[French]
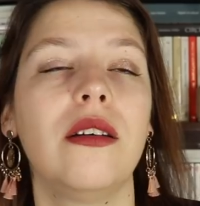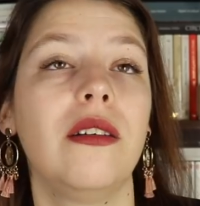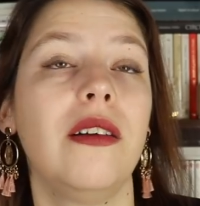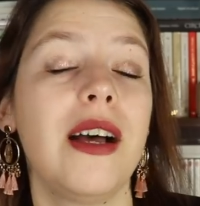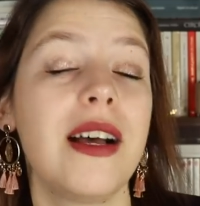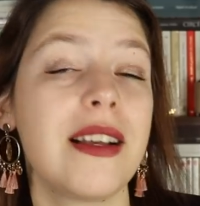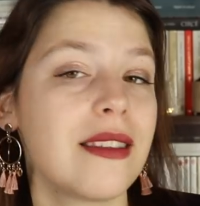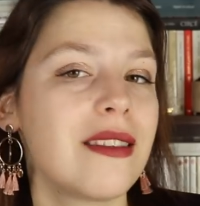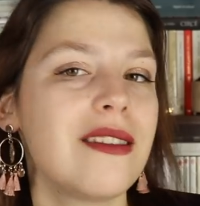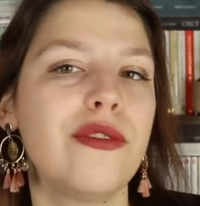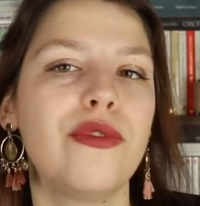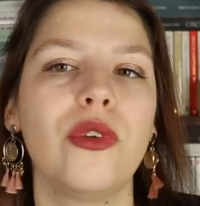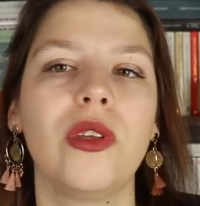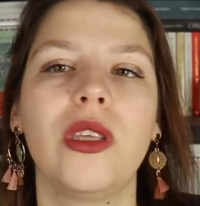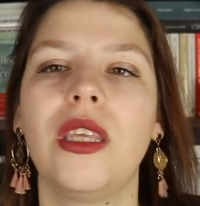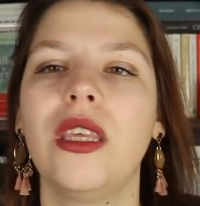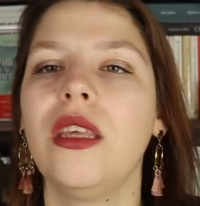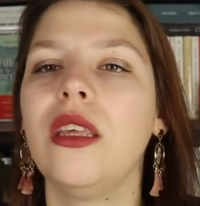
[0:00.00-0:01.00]
euh, un
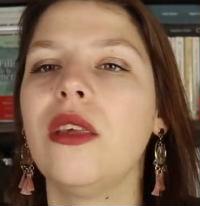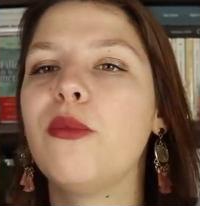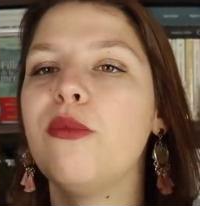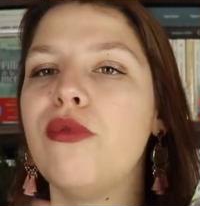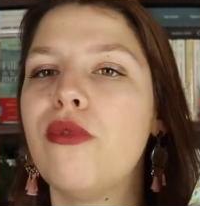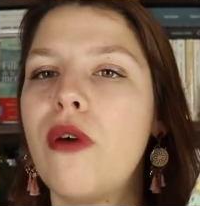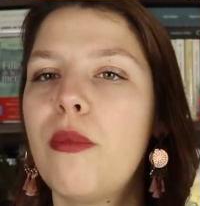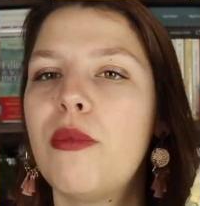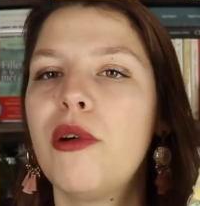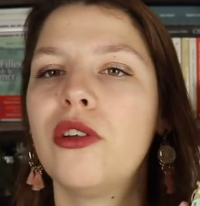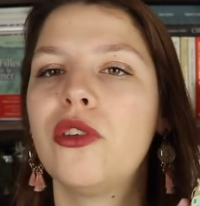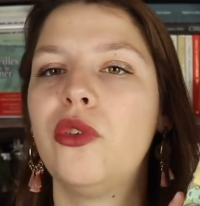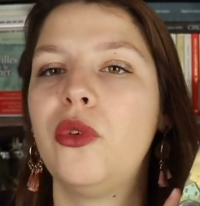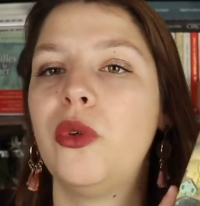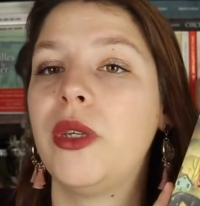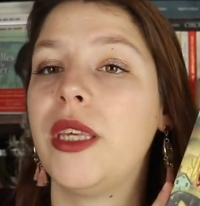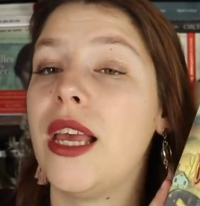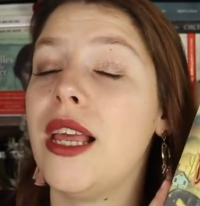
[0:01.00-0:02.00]
Stephen King, peu importe
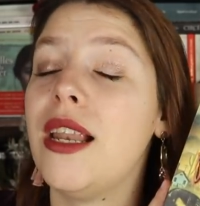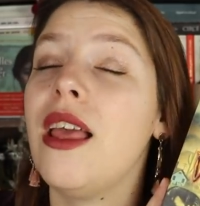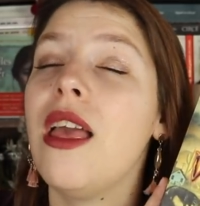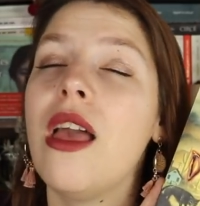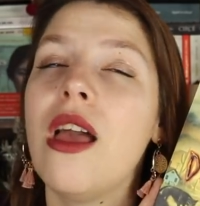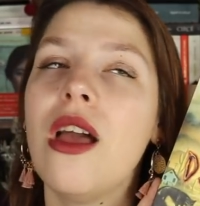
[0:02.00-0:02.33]
lequel.